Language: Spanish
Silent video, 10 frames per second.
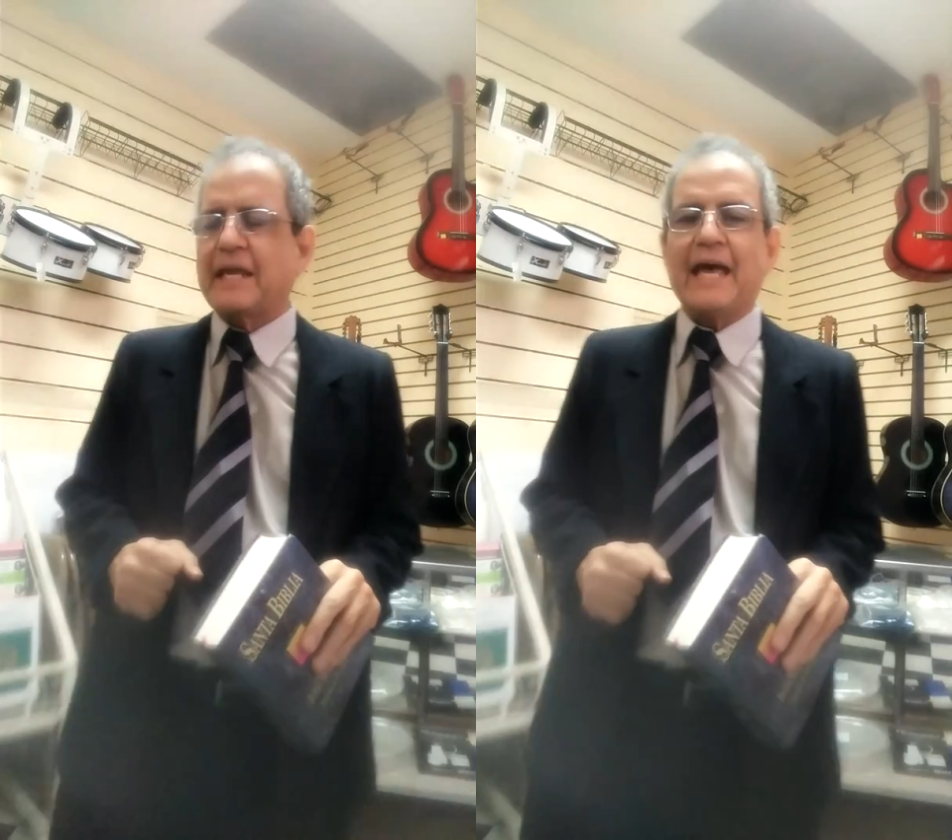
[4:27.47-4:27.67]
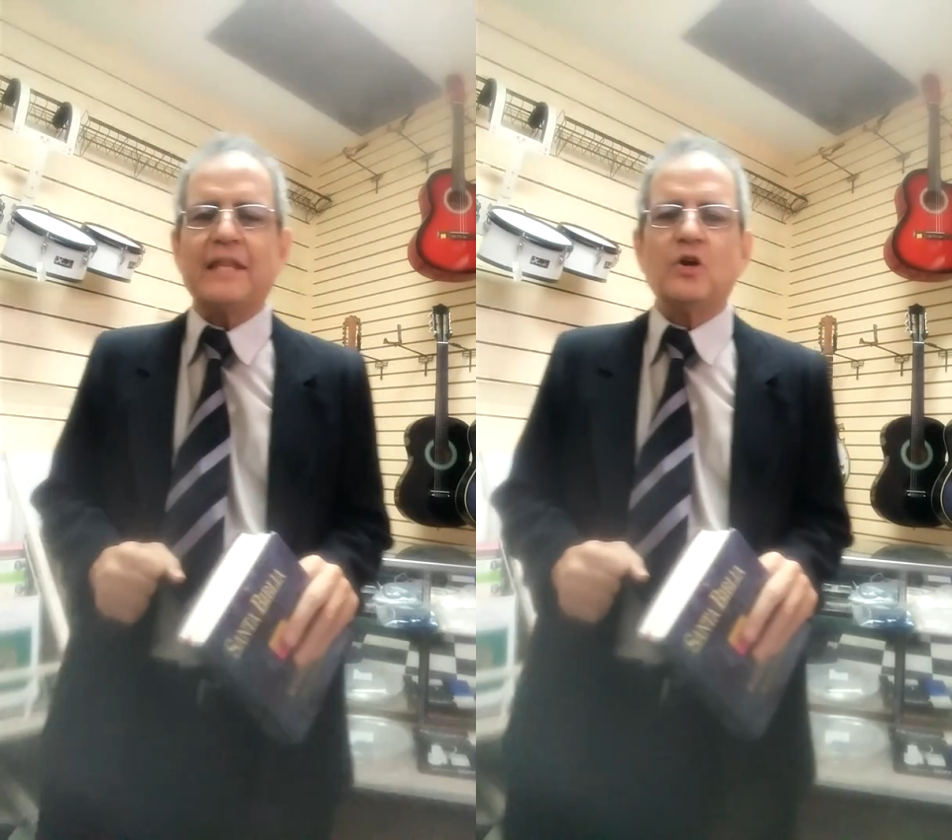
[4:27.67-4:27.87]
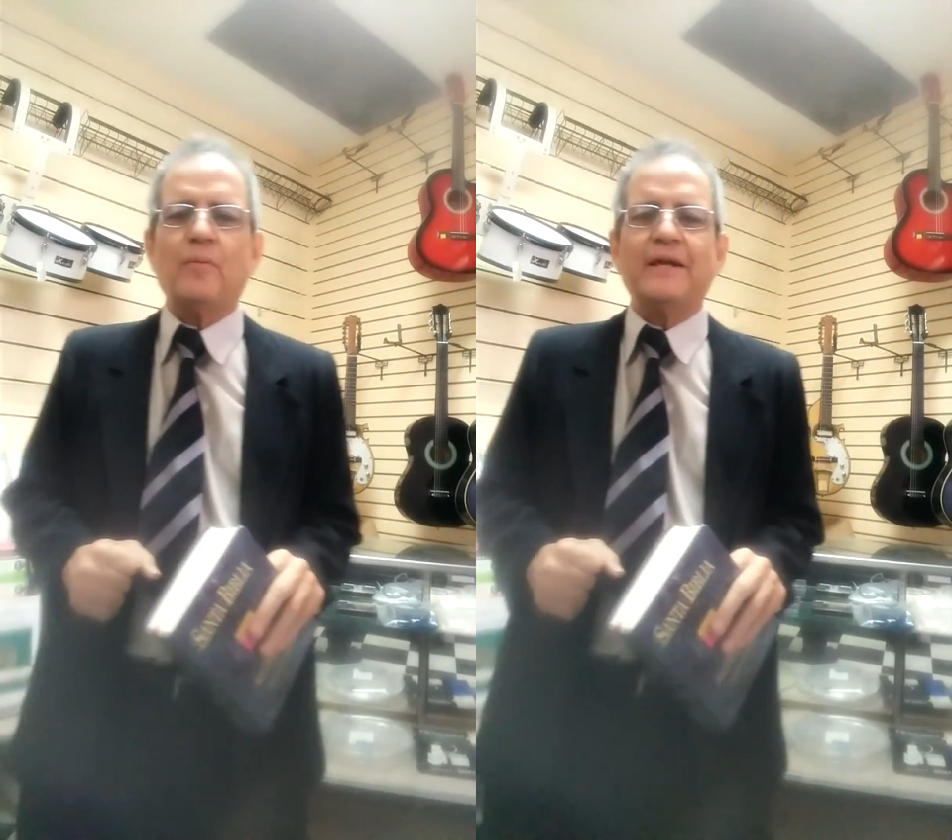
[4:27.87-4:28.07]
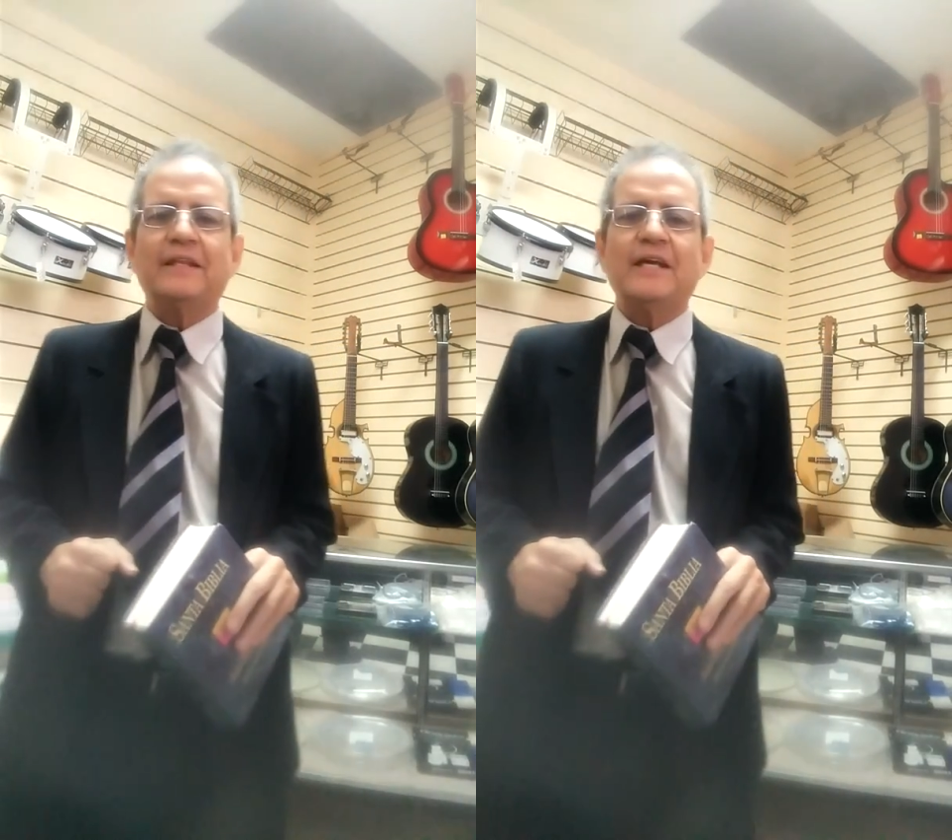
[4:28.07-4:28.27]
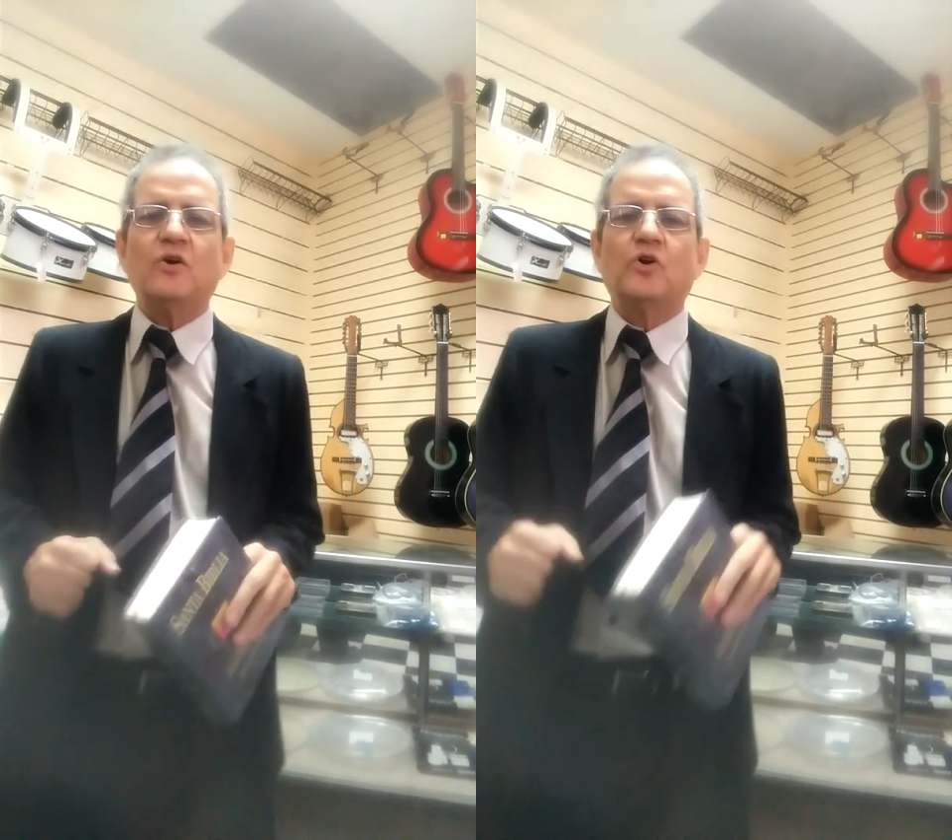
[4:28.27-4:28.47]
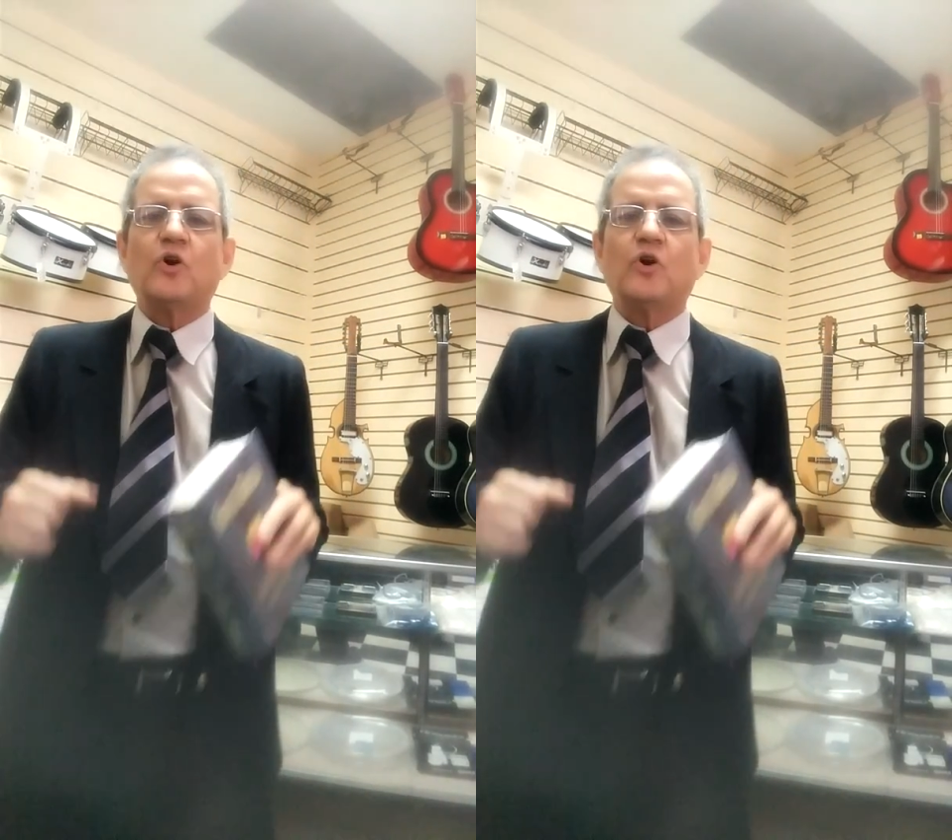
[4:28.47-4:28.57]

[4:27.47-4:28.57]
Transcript: ¿Qué Dios bendijo?